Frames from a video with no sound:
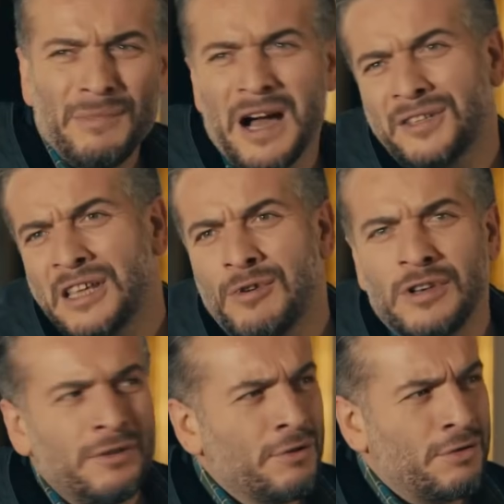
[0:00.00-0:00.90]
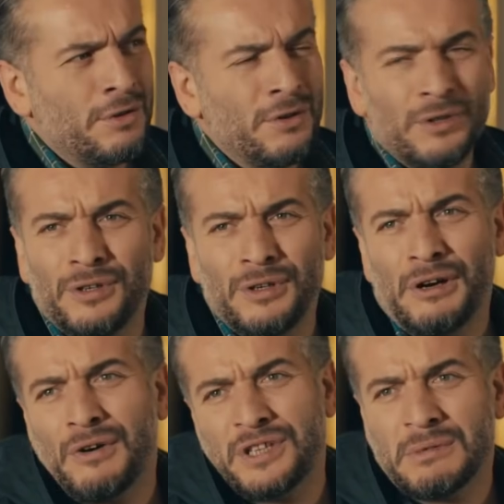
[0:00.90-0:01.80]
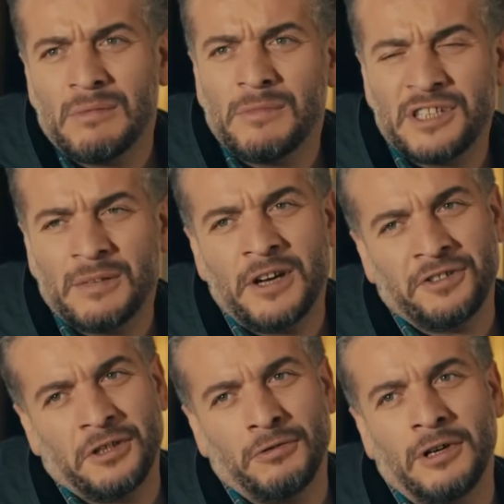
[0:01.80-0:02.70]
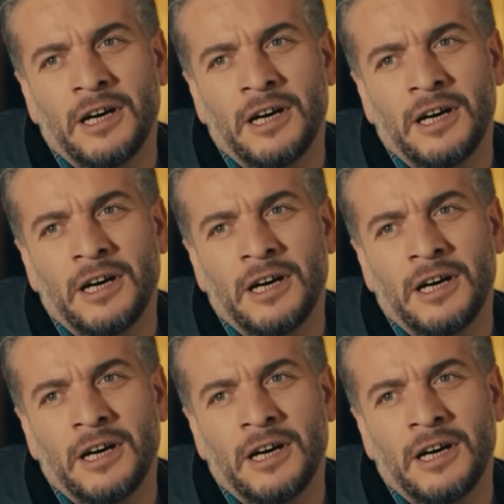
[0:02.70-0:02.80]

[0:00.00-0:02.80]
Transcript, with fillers: Madem öyle diyorsun o zaman bize başka yol